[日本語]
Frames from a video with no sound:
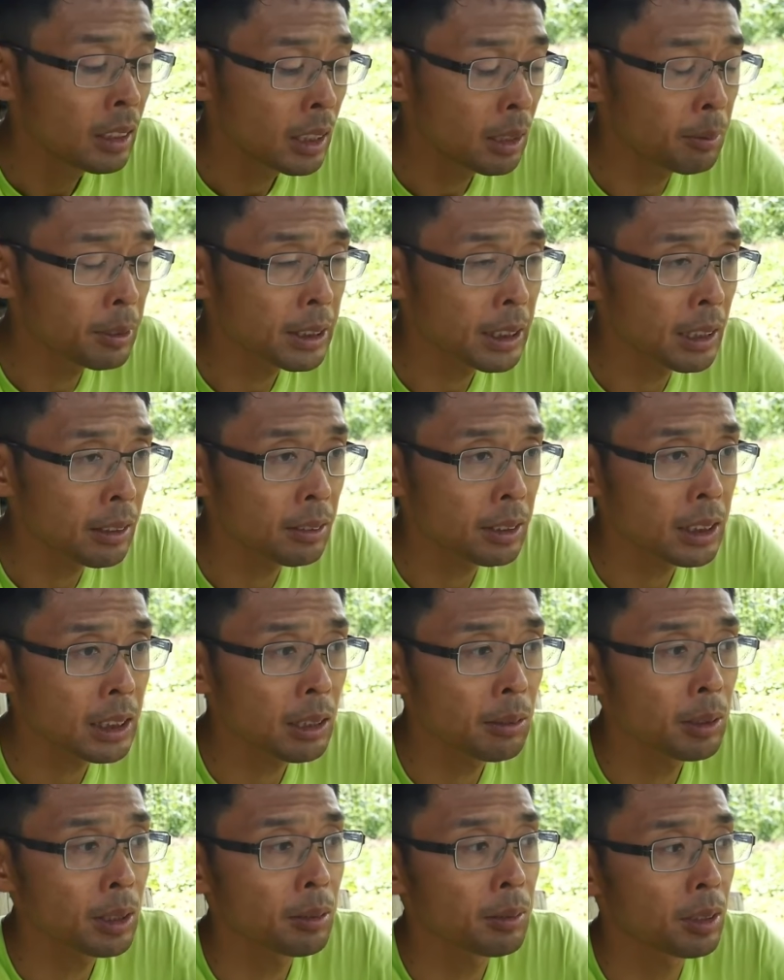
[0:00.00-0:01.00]
でもちゃんと
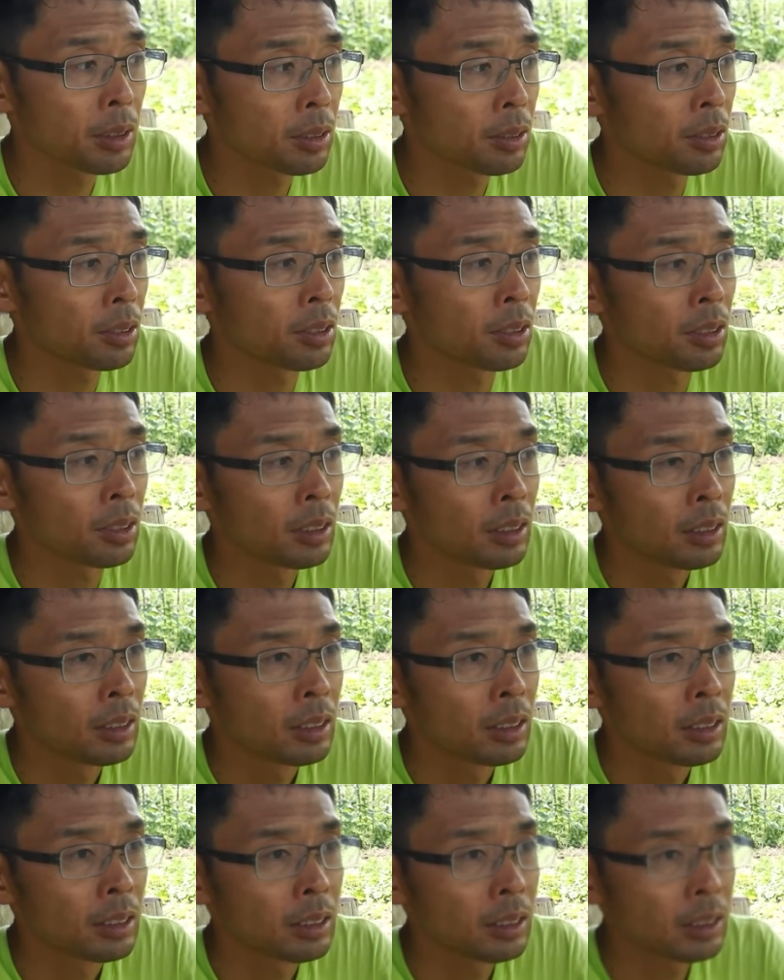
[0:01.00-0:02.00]
調べてみると、
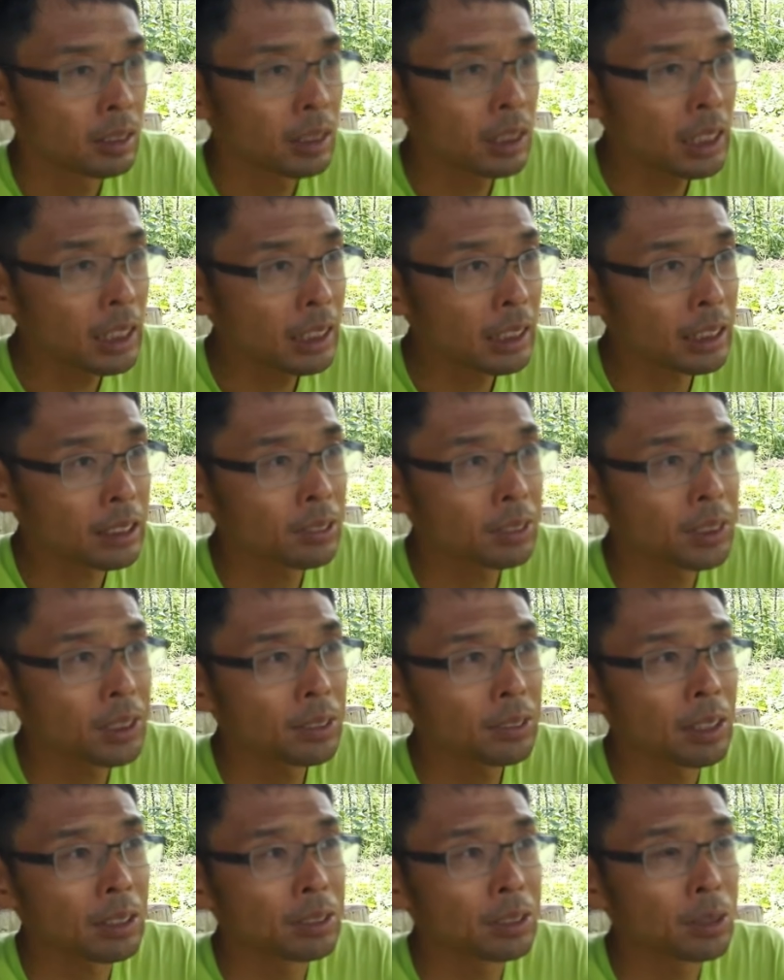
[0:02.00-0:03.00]
なんかそっ
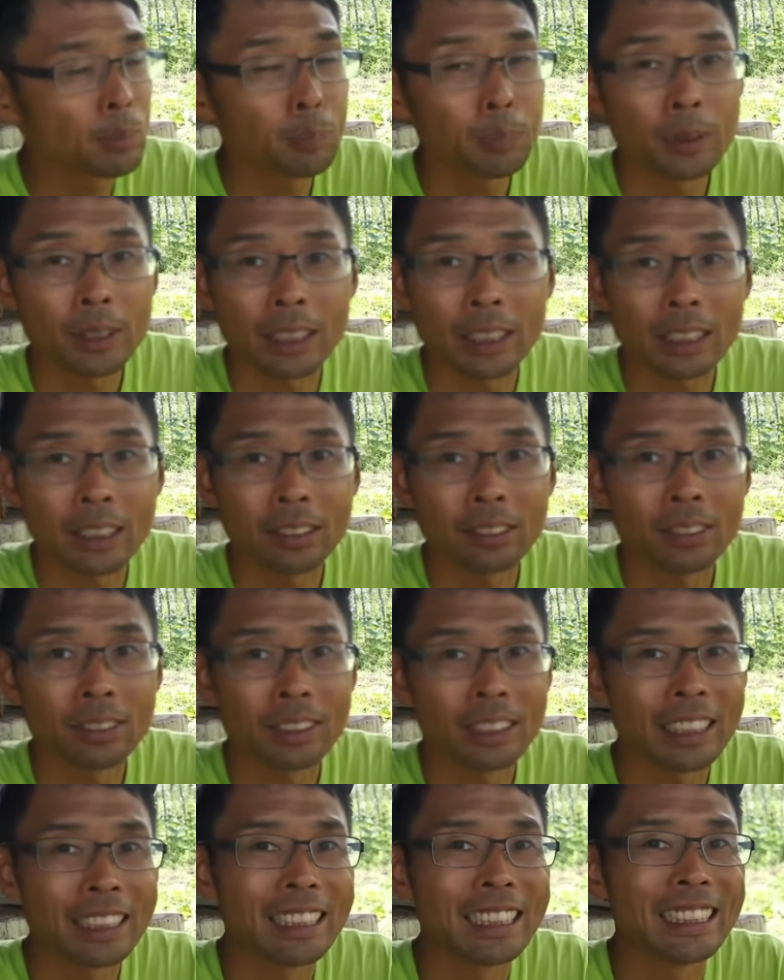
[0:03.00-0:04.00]
ちの方が嘘っぽいなっていう
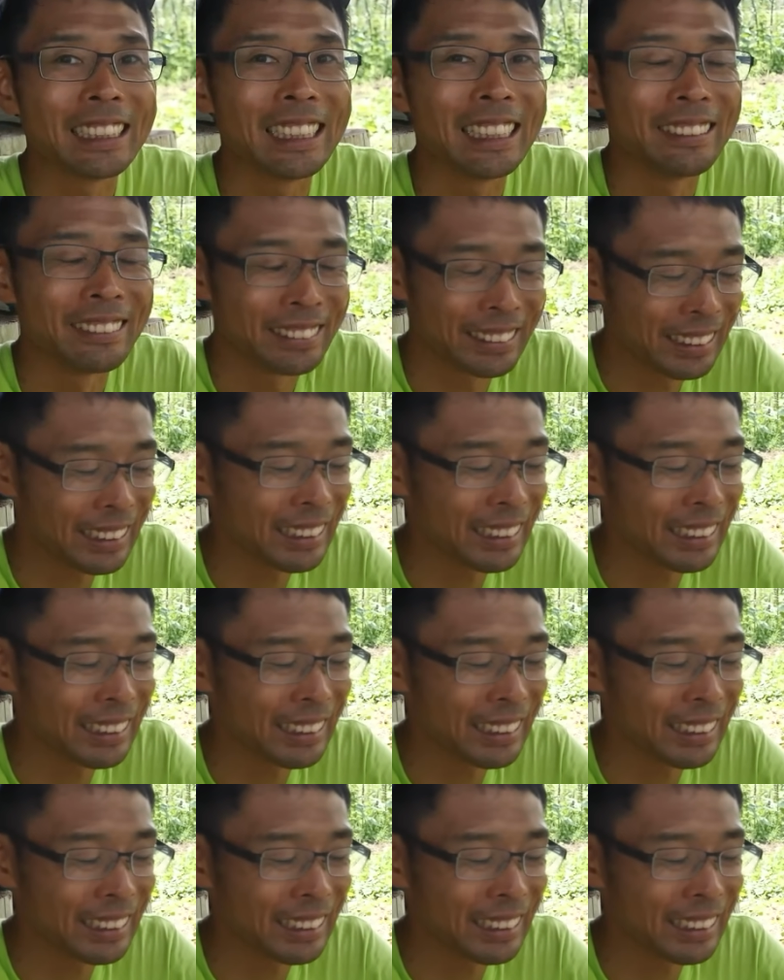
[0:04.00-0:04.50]
風になってきてるん